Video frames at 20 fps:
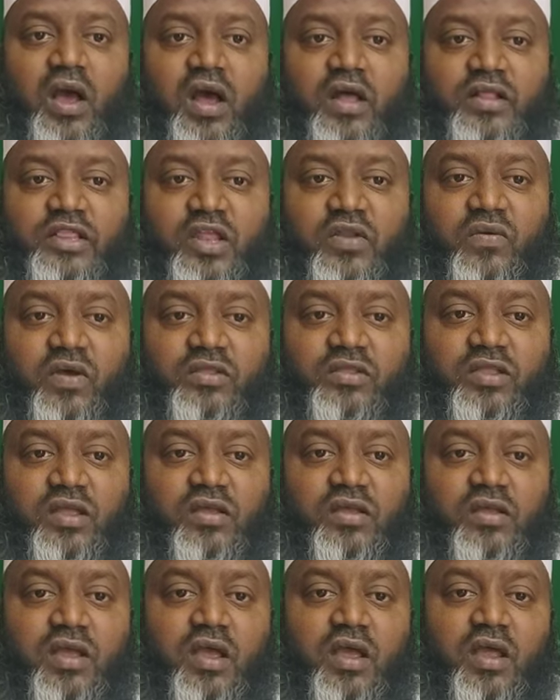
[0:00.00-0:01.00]
ఆ తర్వాత
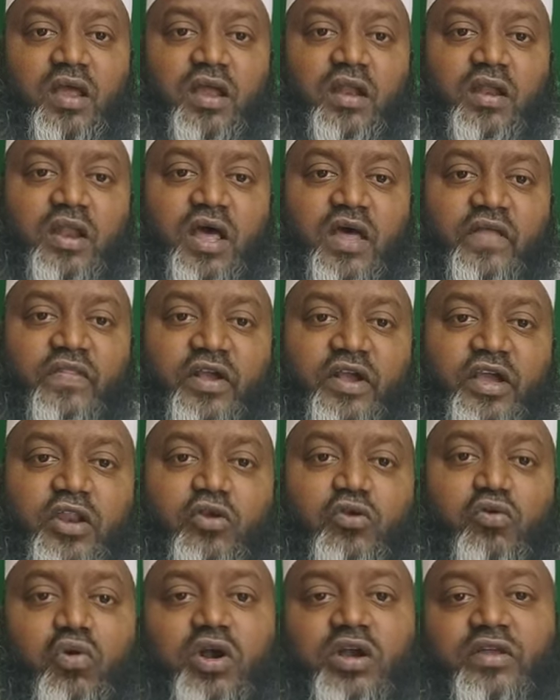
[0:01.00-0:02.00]
నా
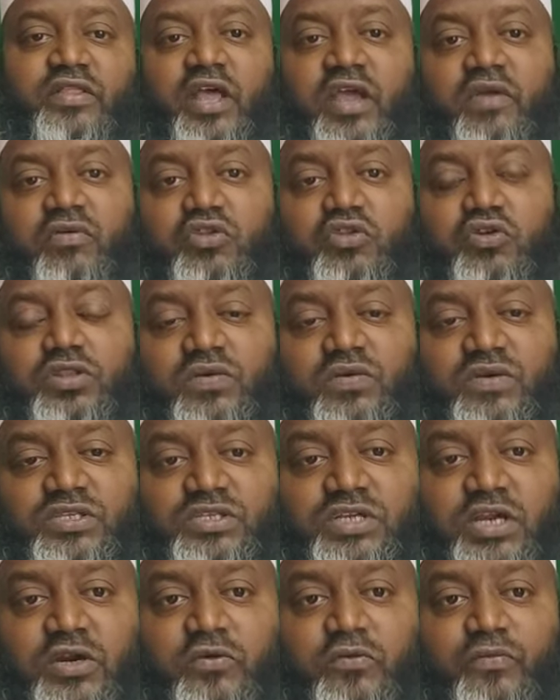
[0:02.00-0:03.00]
దగ్గరకు ఒక దైవదూత
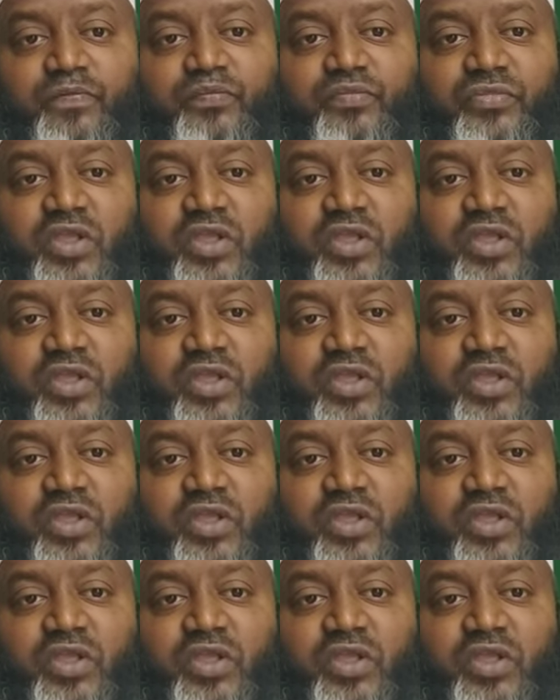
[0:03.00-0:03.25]
వచ్చాడు